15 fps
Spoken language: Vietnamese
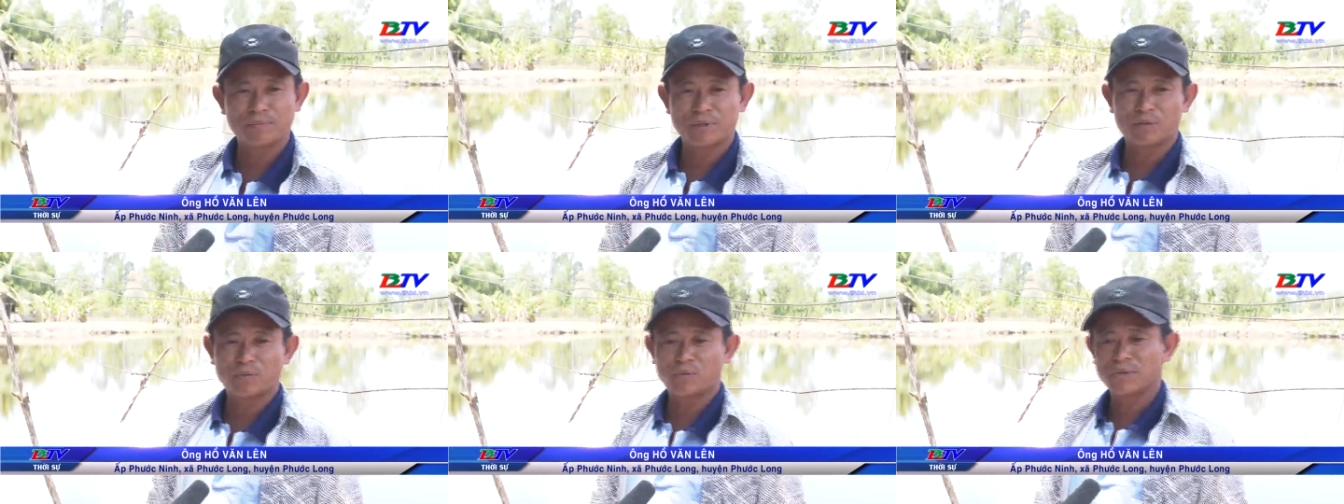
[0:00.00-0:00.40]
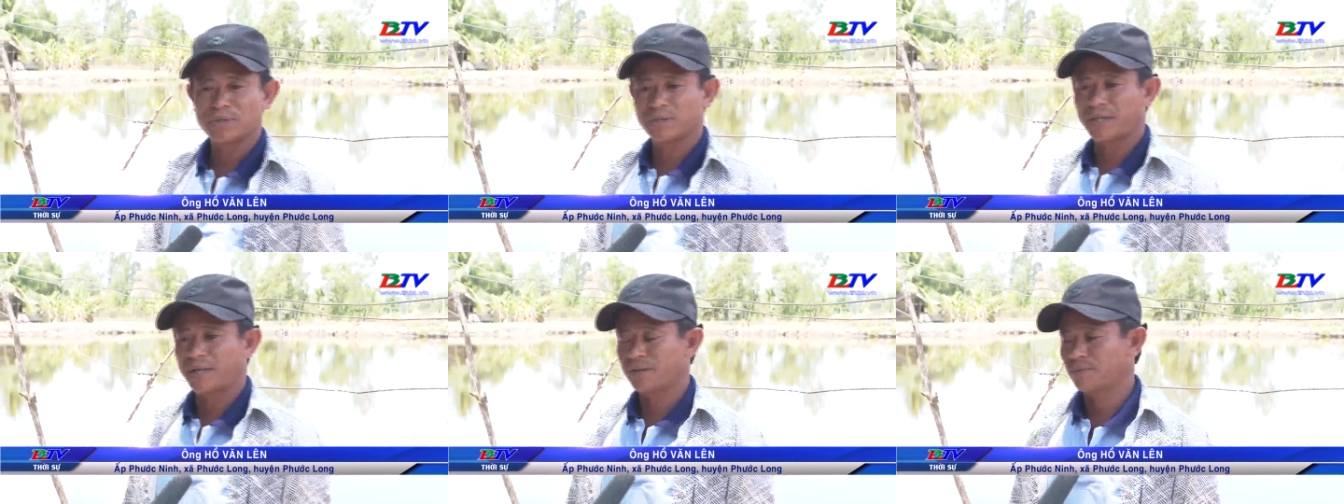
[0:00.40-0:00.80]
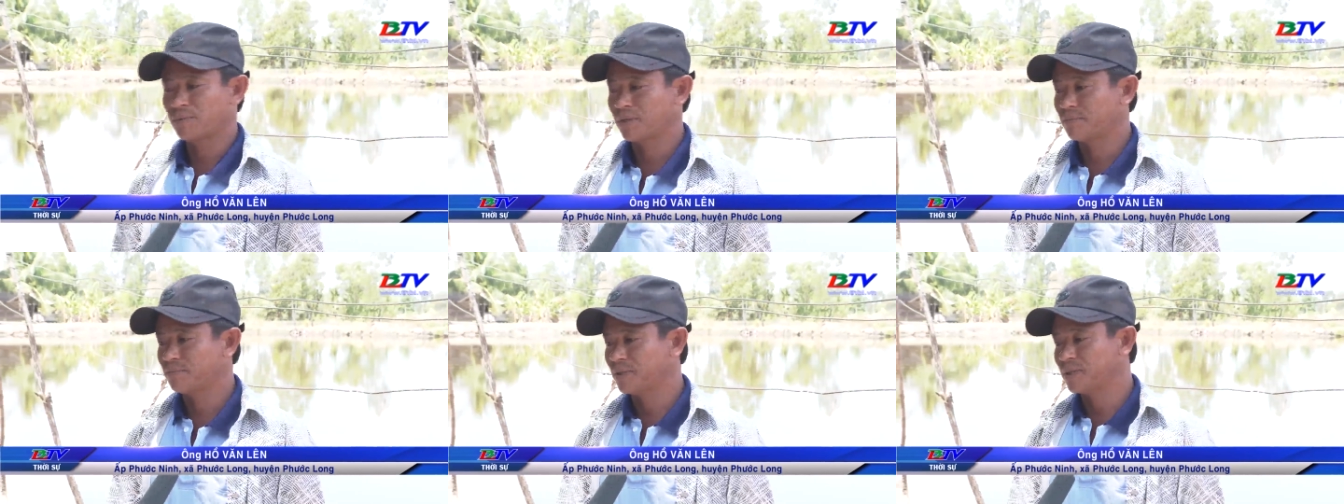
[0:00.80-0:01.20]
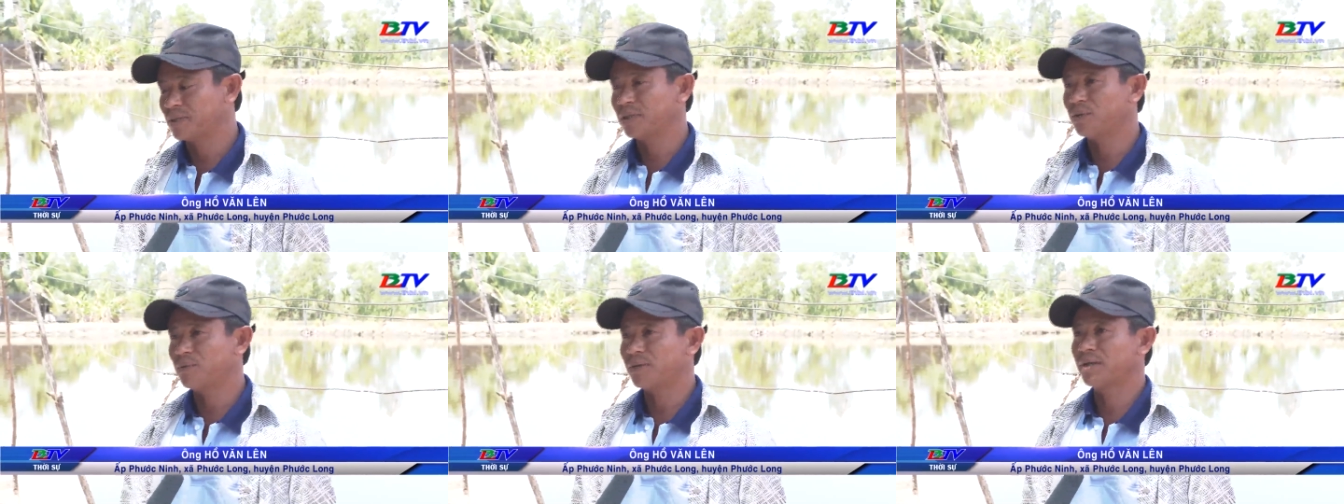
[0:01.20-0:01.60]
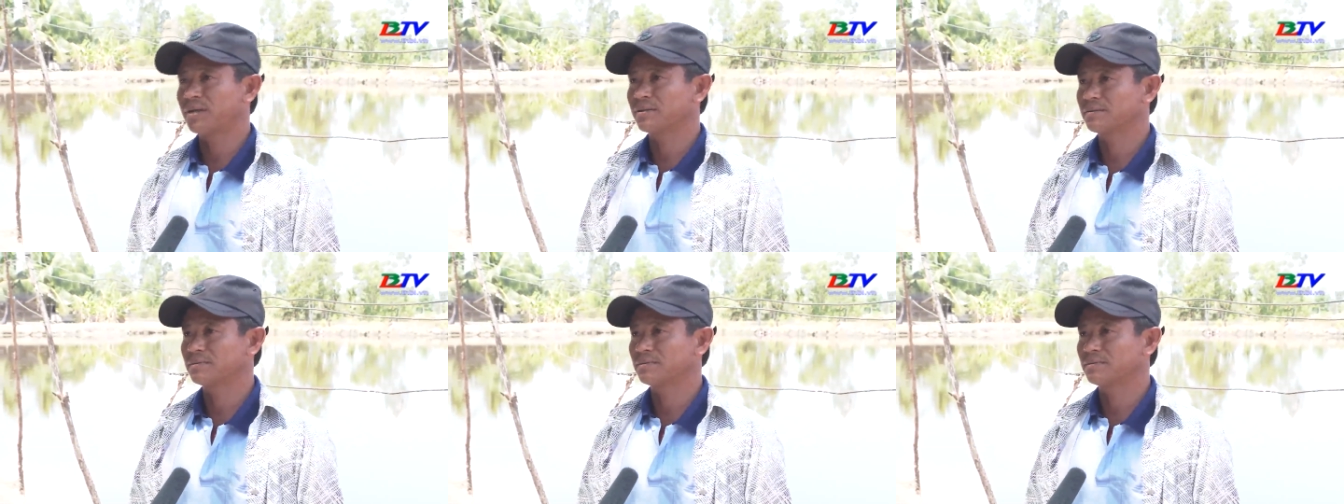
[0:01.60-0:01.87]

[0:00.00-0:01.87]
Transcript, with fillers: đầu giờ thả cũng cỡ 10 triệu rồi đó